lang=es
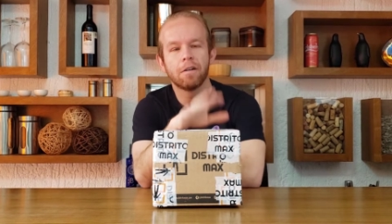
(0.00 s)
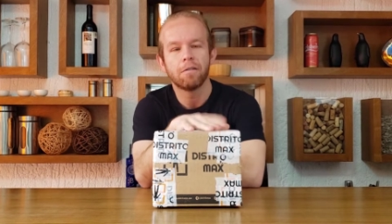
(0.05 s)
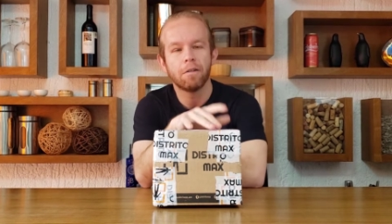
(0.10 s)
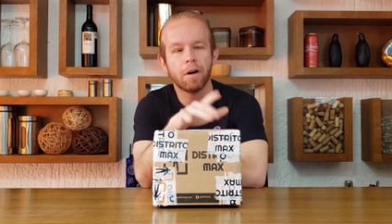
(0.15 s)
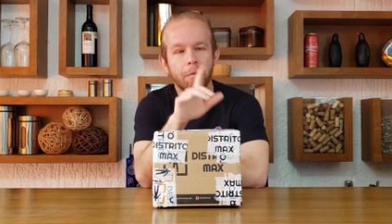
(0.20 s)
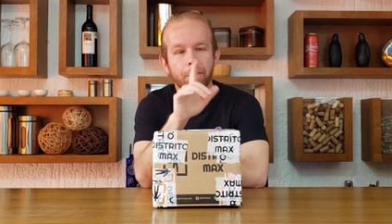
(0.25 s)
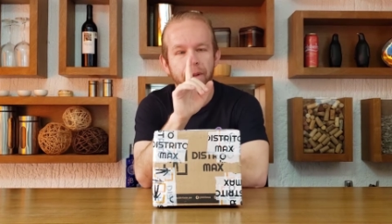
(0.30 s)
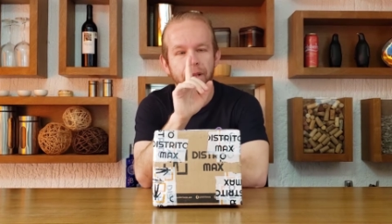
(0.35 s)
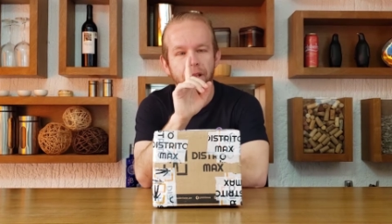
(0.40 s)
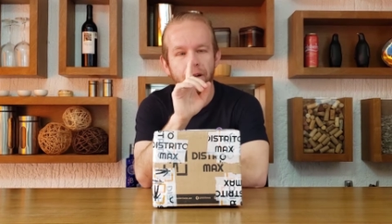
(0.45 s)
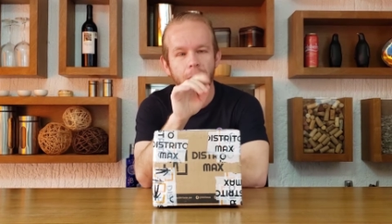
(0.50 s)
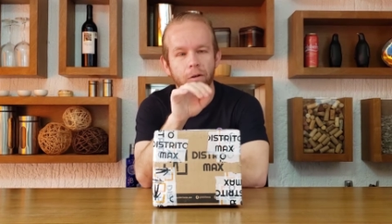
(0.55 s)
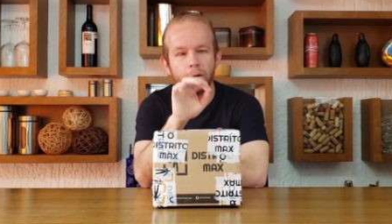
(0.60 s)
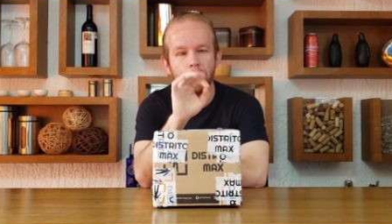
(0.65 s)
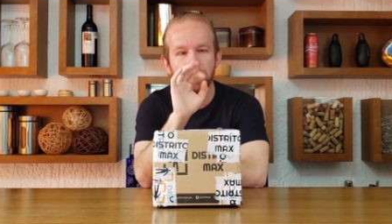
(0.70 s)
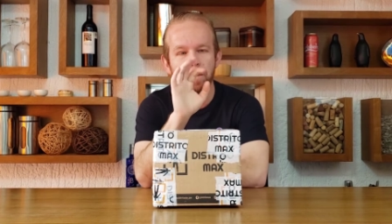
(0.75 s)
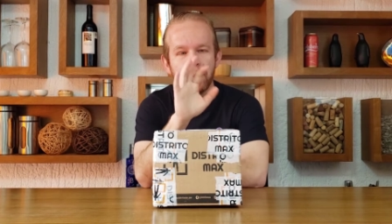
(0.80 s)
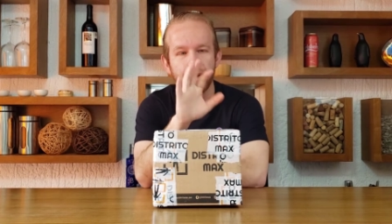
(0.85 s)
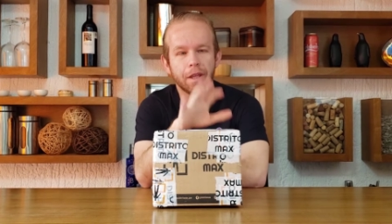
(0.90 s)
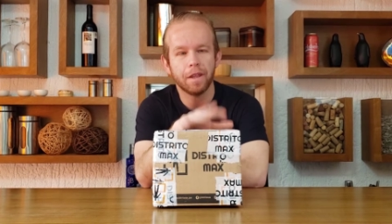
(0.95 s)
Nuevamente con
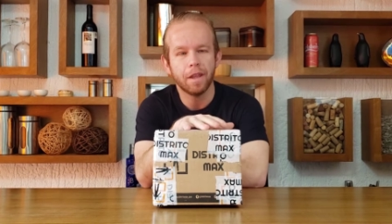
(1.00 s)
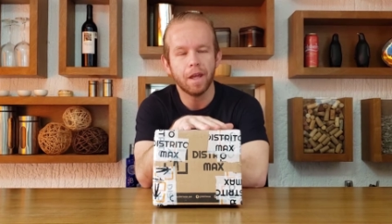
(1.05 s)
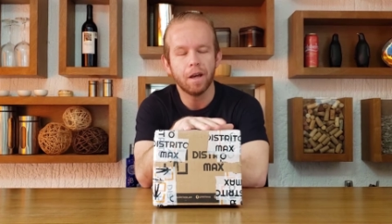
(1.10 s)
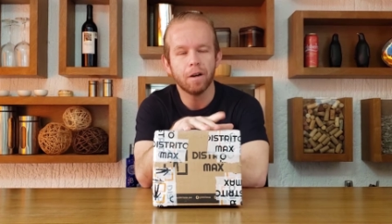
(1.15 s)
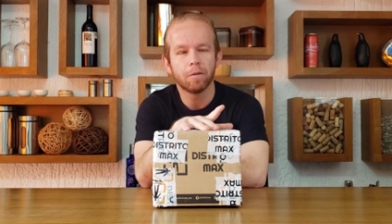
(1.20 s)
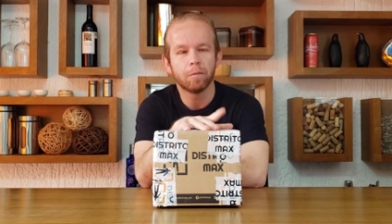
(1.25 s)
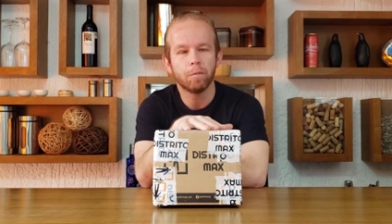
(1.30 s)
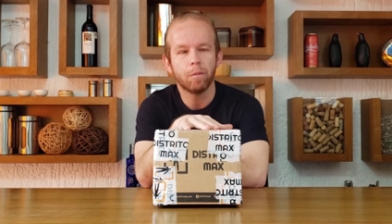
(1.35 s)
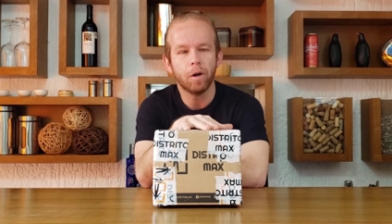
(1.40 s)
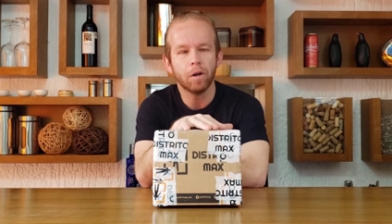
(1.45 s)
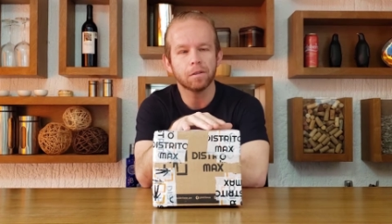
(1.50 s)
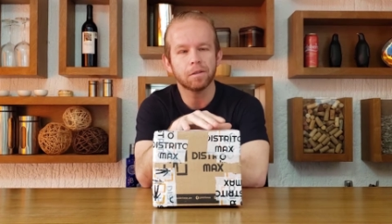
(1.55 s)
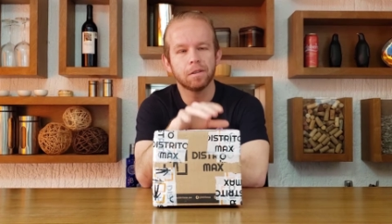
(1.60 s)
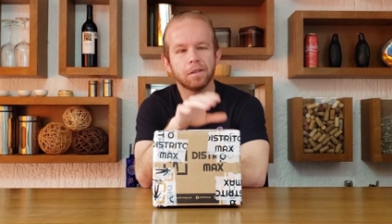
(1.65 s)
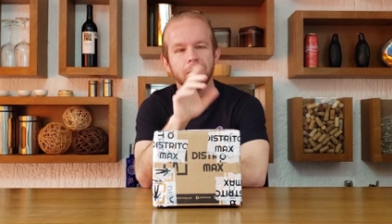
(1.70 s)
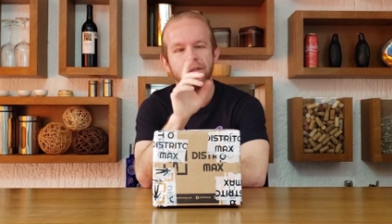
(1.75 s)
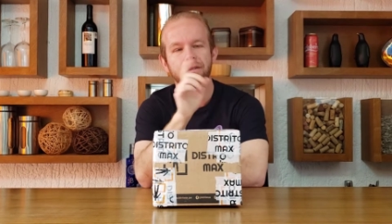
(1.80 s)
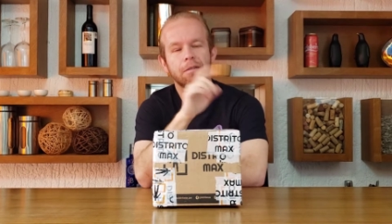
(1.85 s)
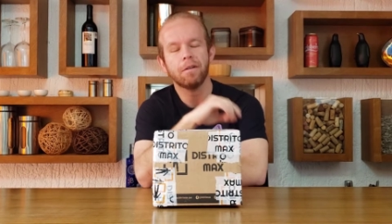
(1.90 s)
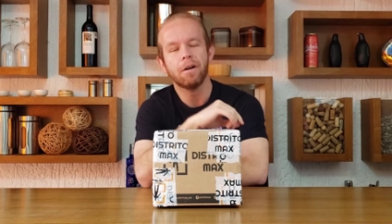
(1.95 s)
un video
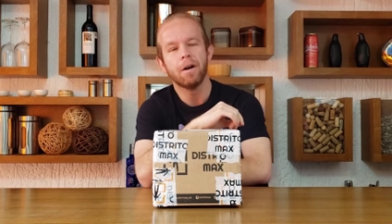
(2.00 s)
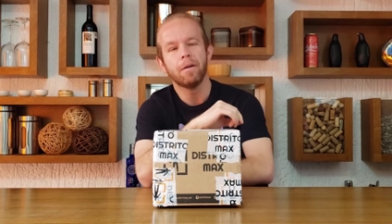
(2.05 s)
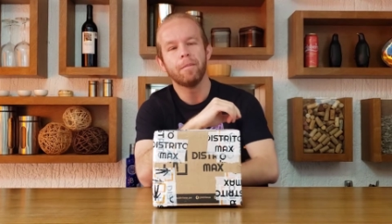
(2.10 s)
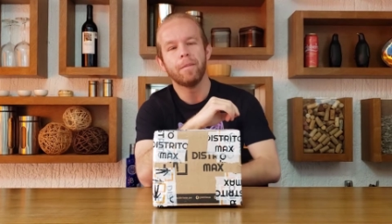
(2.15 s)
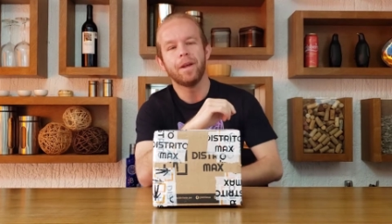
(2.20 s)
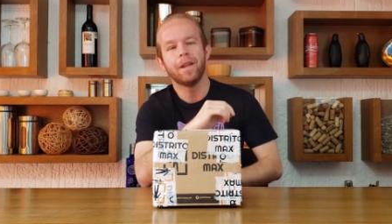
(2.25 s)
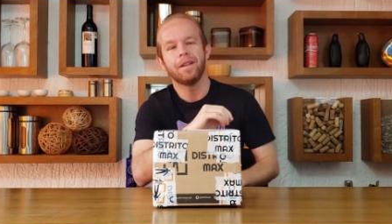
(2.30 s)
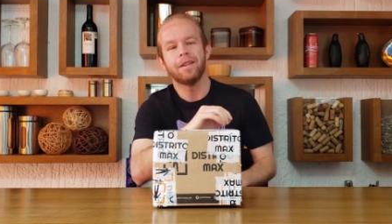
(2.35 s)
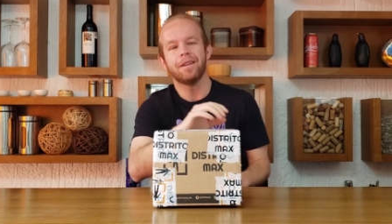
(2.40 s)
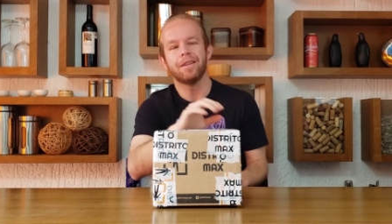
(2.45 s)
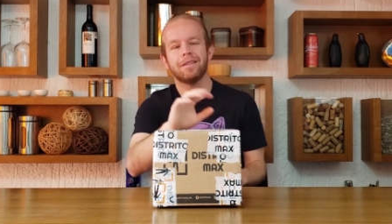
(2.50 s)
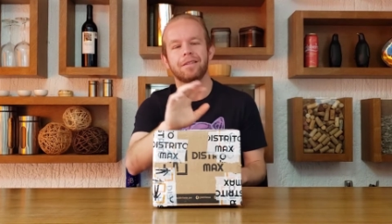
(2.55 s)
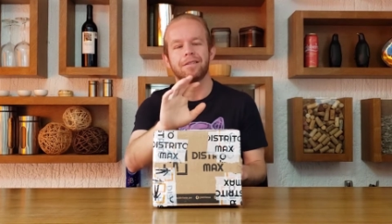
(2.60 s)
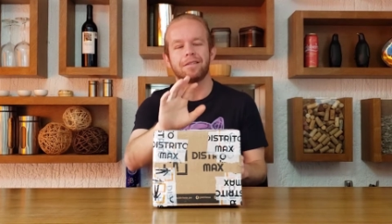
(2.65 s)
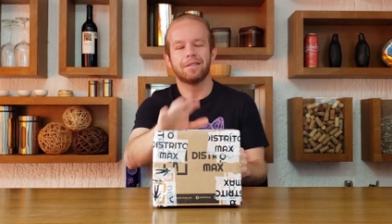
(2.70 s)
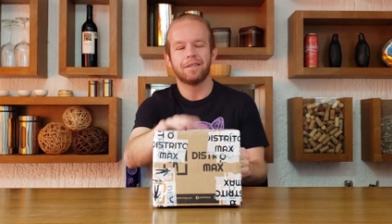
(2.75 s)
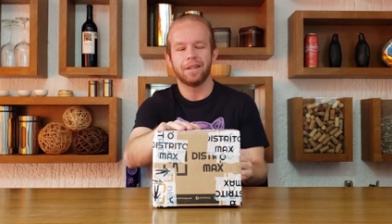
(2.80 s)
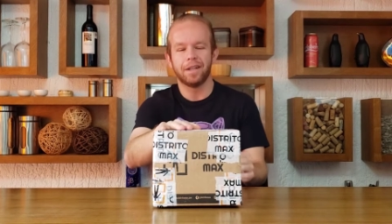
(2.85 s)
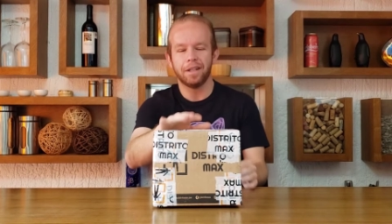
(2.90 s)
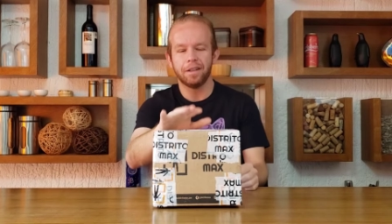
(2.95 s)
unboxing Nuevamente
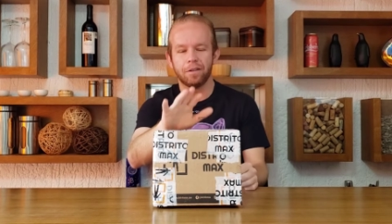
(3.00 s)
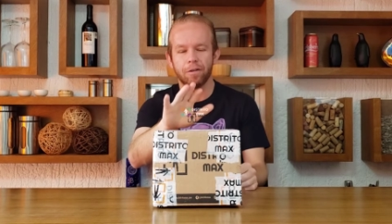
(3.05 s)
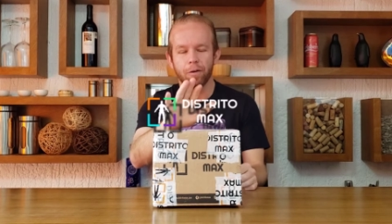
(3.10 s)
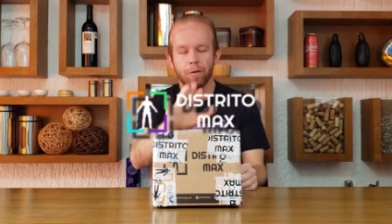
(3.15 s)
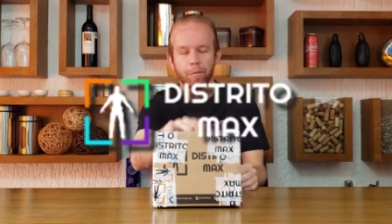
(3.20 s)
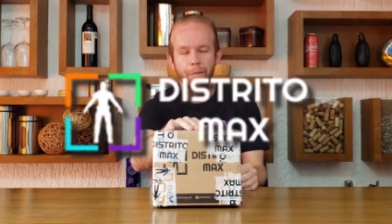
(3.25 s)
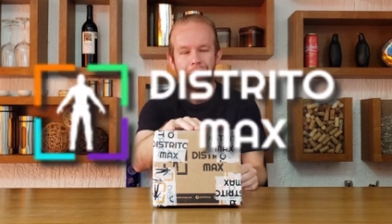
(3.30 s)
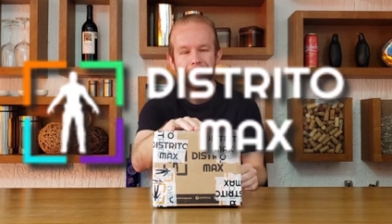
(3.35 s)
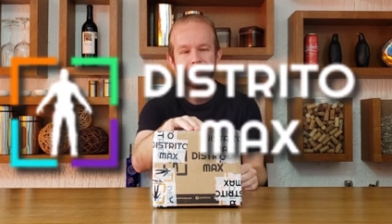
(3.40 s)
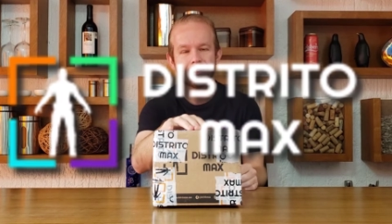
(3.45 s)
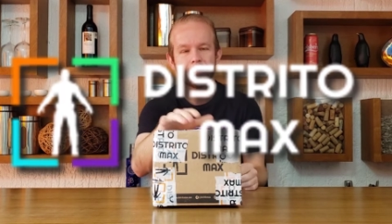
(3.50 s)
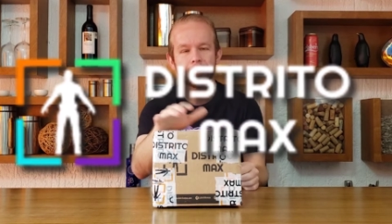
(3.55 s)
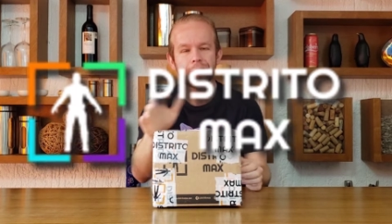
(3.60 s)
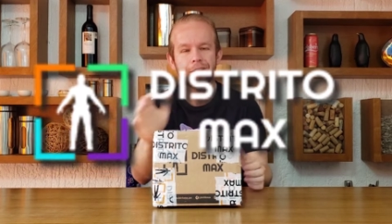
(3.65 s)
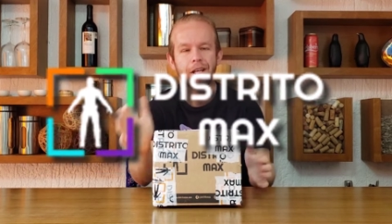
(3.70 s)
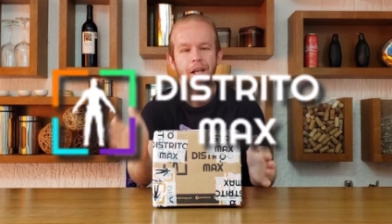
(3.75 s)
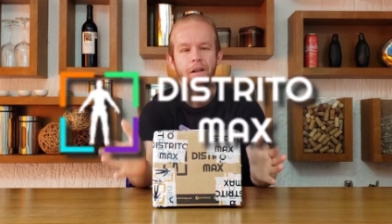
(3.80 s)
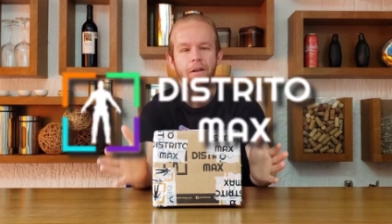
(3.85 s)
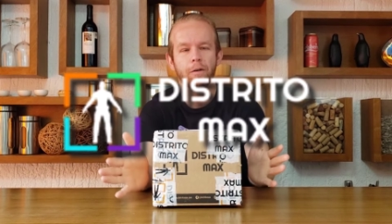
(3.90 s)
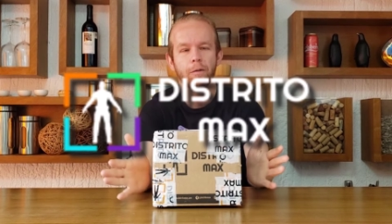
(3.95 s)
Distrito max
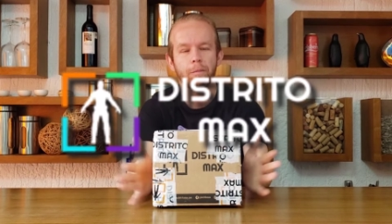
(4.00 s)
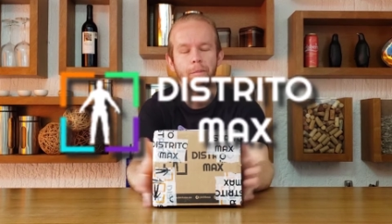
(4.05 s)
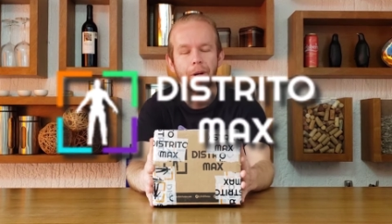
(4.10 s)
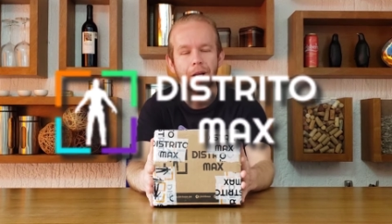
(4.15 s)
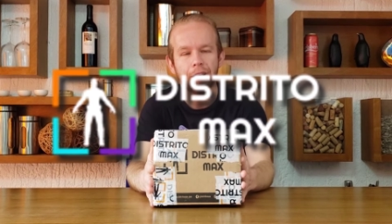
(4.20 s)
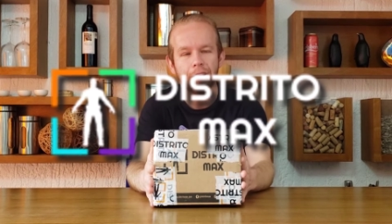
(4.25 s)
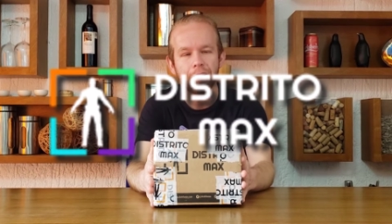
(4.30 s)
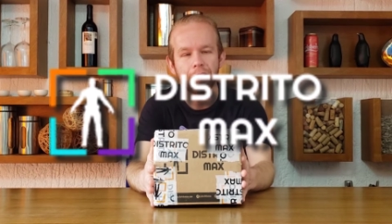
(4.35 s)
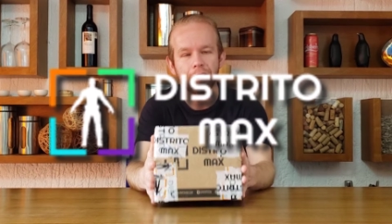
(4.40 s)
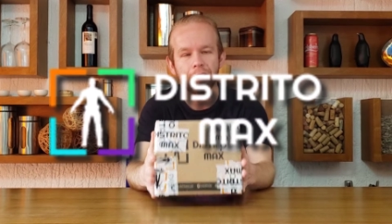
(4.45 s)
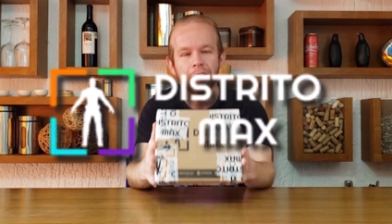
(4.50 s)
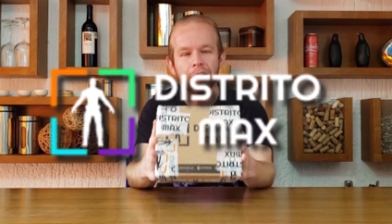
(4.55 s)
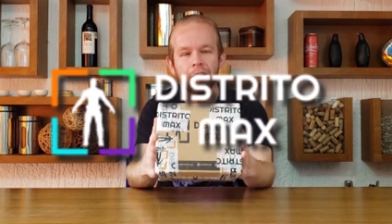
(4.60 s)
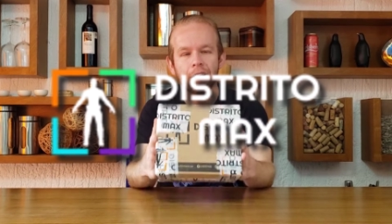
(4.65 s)
nos acompaña